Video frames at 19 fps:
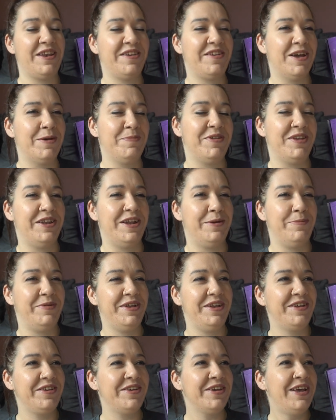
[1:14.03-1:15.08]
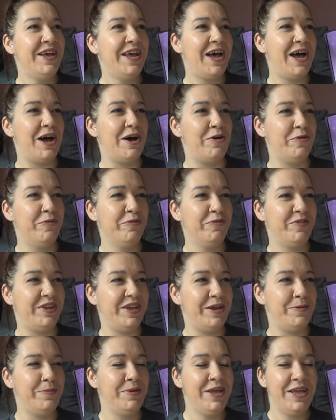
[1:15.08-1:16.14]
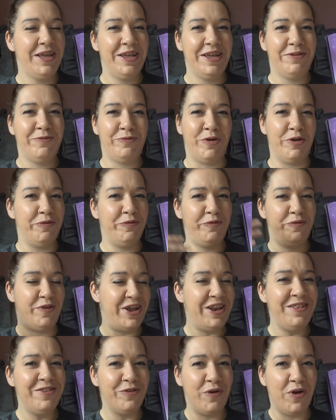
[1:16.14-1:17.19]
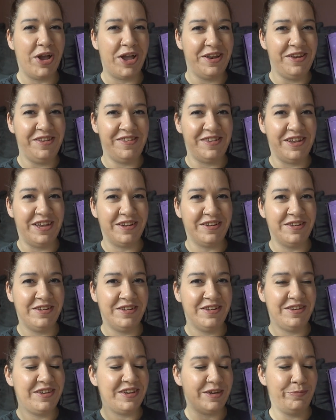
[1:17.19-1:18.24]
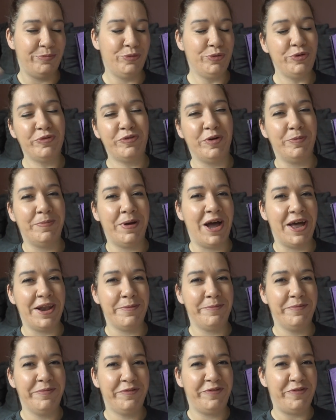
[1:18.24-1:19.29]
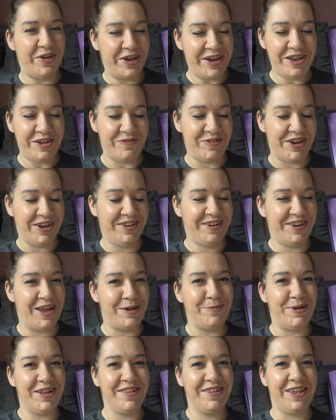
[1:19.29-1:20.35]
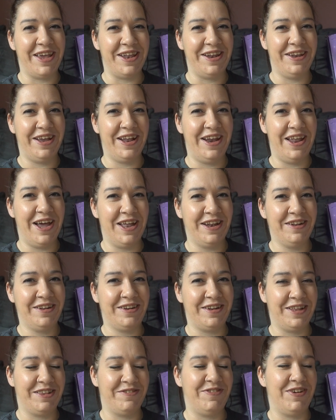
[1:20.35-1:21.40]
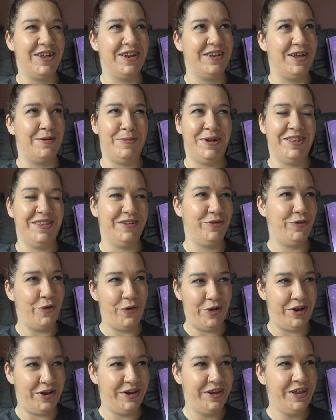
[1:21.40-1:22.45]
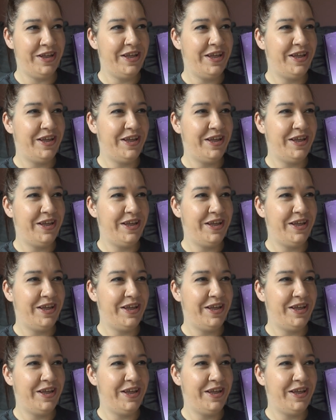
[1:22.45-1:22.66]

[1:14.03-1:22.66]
Ich habe sie nämlich auf dem von Fans organisierten Tribute von Panem Fan-Event damals kennengelernt. Das war damals in Köln.